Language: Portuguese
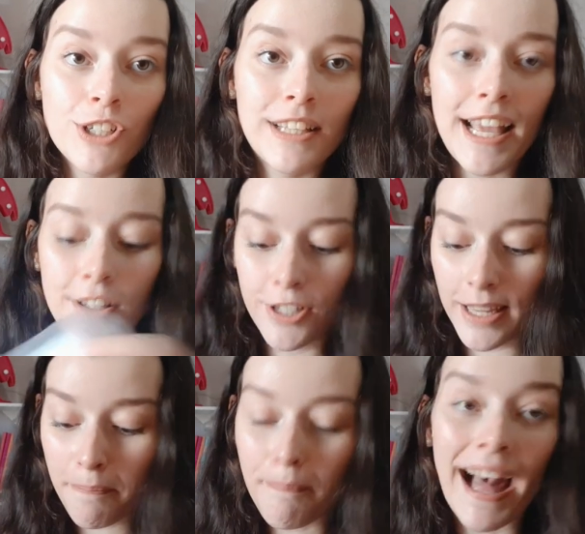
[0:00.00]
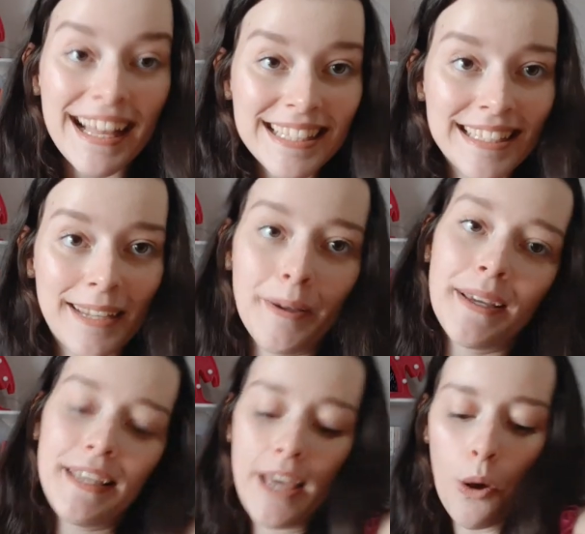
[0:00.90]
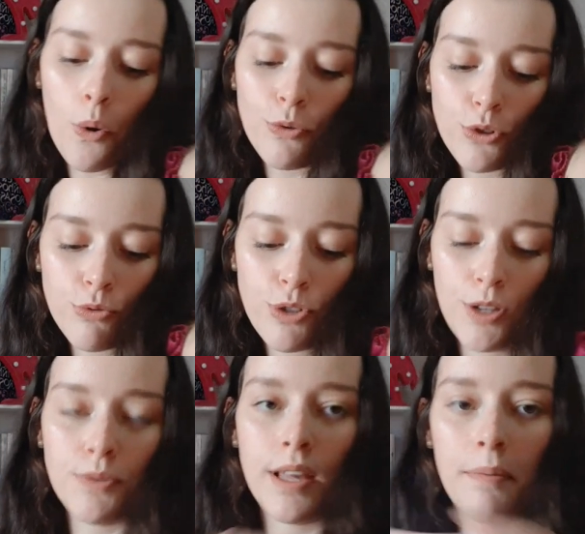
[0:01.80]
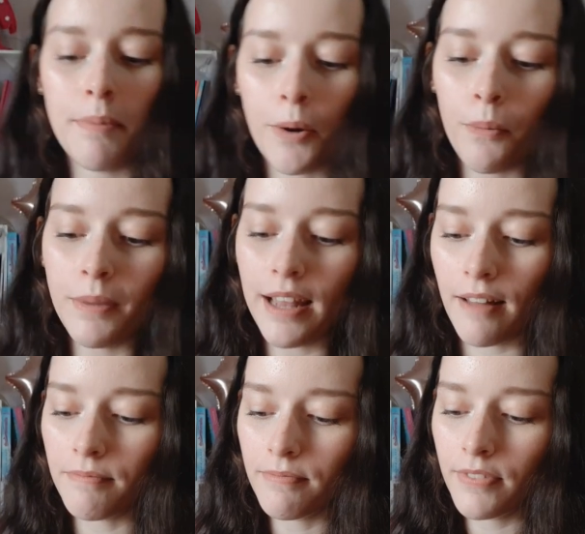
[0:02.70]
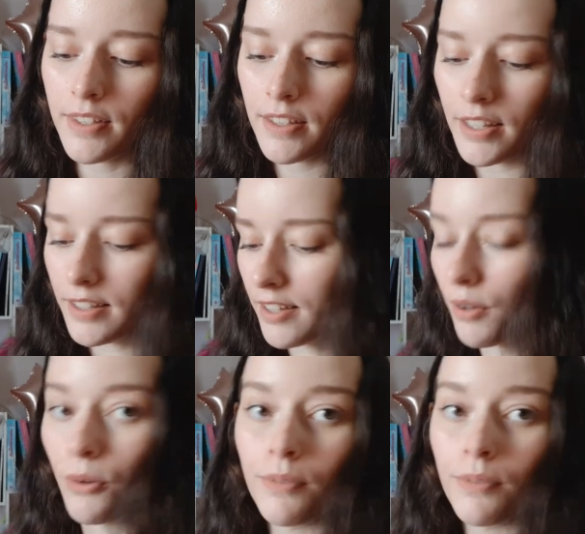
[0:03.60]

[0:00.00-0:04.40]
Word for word: de dente e pasta, que é o conjuntinho, sabe? Pra combinar. Então,